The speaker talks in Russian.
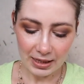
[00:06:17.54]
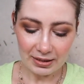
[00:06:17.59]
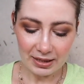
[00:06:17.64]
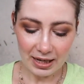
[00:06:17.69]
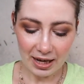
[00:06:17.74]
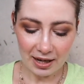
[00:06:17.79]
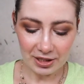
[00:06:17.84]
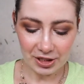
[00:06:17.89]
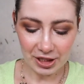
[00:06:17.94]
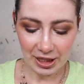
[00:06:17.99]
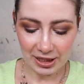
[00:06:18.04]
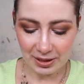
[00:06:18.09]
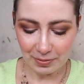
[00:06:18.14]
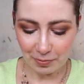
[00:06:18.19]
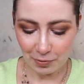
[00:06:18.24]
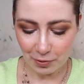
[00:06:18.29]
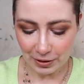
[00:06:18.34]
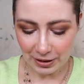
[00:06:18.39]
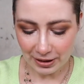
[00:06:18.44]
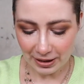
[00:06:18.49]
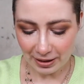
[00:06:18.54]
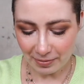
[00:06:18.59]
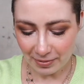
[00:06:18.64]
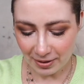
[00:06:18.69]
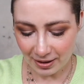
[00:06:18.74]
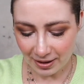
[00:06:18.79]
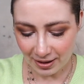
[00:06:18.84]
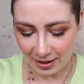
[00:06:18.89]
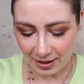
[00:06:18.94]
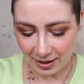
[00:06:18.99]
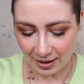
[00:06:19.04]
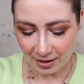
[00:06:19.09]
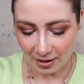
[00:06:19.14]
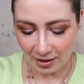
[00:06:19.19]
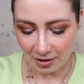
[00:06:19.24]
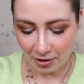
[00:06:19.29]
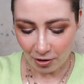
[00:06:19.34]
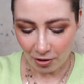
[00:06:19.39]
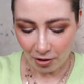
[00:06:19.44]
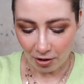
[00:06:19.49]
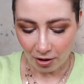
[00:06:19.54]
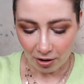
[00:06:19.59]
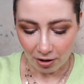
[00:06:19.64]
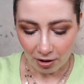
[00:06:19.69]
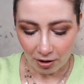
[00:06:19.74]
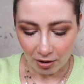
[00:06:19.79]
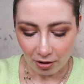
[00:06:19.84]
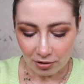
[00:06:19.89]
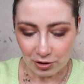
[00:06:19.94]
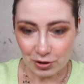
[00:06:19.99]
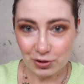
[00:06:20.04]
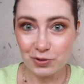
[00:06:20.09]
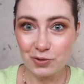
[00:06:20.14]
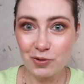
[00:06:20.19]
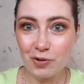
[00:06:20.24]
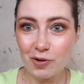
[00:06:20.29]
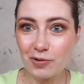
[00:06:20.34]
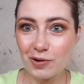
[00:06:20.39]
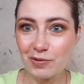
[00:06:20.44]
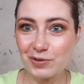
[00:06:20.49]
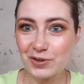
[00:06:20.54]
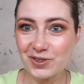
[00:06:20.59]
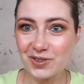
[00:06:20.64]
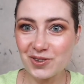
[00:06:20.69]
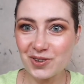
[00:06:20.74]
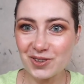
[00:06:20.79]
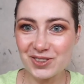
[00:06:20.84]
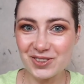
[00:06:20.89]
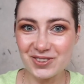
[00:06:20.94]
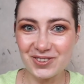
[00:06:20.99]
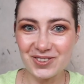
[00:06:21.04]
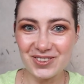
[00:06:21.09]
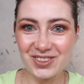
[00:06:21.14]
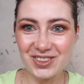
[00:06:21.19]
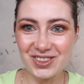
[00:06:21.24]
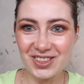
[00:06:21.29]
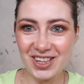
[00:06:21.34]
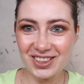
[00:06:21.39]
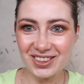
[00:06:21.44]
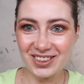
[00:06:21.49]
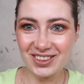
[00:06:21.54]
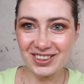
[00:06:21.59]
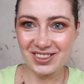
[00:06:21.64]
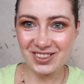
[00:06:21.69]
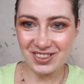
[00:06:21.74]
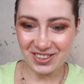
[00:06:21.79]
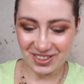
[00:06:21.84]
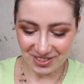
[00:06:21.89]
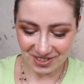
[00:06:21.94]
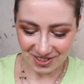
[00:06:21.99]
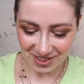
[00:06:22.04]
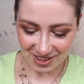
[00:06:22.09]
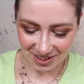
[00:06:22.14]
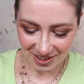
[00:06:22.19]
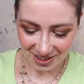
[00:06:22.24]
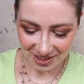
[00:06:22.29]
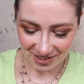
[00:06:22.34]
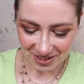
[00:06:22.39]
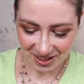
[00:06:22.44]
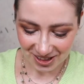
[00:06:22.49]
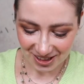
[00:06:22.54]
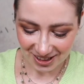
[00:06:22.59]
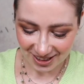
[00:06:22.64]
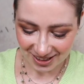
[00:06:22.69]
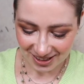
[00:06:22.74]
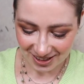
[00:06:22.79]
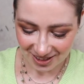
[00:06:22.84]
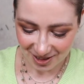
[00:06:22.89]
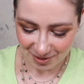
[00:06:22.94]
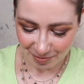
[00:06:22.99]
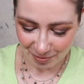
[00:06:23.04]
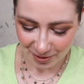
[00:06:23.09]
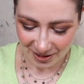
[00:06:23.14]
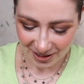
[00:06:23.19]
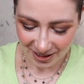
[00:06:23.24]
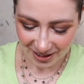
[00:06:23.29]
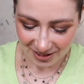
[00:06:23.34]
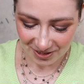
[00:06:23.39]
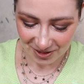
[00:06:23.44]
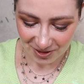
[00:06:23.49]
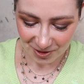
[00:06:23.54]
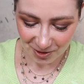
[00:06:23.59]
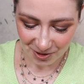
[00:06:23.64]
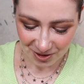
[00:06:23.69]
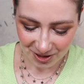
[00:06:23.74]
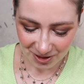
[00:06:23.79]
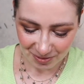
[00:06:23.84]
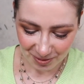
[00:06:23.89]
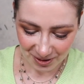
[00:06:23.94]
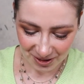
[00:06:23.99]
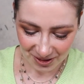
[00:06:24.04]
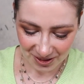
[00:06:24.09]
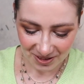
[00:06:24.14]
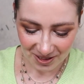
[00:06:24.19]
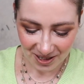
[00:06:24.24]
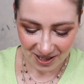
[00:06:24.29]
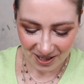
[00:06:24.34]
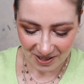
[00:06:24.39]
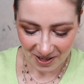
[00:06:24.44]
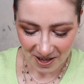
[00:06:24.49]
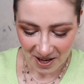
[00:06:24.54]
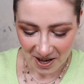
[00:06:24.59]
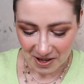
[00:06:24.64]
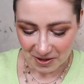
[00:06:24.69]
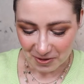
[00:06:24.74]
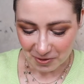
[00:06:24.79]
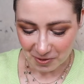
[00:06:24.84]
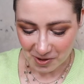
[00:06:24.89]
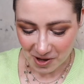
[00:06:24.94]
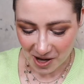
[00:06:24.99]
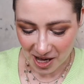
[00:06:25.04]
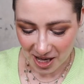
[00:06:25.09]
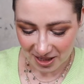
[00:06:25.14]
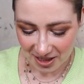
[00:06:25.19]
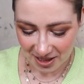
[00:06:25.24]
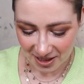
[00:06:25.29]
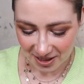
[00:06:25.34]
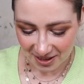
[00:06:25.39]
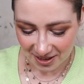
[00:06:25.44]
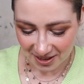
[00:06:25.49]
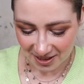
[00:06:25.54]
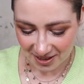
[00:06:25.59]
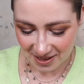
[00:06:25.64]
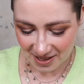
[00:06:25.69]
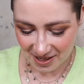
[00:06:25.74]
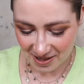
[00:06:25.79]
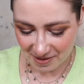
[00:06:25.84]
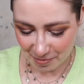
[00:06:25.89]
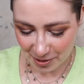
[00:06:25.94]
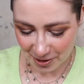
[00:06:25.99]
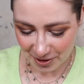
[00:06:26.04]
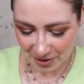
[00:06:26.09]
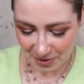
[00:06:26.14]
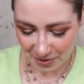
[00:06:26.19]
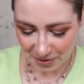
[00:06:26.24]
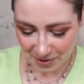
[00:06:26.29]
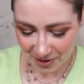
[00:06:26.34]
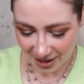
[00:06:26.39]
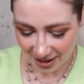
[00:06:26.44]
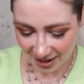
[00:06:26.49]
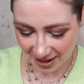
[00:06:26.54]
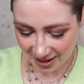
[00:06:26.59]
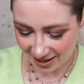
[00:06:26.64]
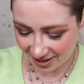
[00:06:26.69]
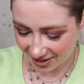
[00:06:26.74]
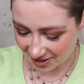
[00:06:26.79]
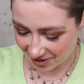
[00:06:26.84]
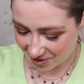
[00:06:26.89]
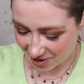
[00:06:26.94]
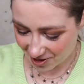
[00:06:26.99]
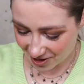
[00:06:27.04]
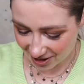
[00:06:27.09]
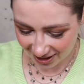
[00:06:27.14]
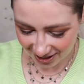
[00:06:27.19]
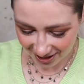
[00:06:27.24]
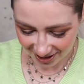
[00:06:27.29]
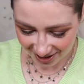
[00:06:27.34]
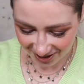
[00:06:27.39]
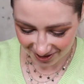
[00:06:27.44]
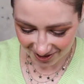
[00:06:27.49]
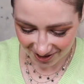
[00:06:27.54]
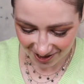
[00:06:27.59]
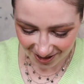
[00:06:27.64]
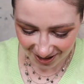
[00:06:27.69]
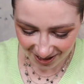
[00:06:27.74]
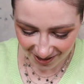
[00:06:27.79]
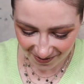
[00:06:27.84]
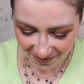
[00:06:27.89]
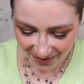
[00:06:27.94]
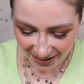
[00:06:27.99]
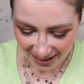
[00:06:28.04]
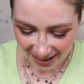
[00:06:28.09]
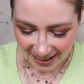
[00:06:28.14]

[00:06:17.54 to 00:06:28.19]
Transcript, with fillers: Так, сейчас смотрим. Снова в золоте, друзья, так это что такое? Они нам уже третий раз подряд в золоте присылают. Ну ладно, пойдет. Золото, так золото.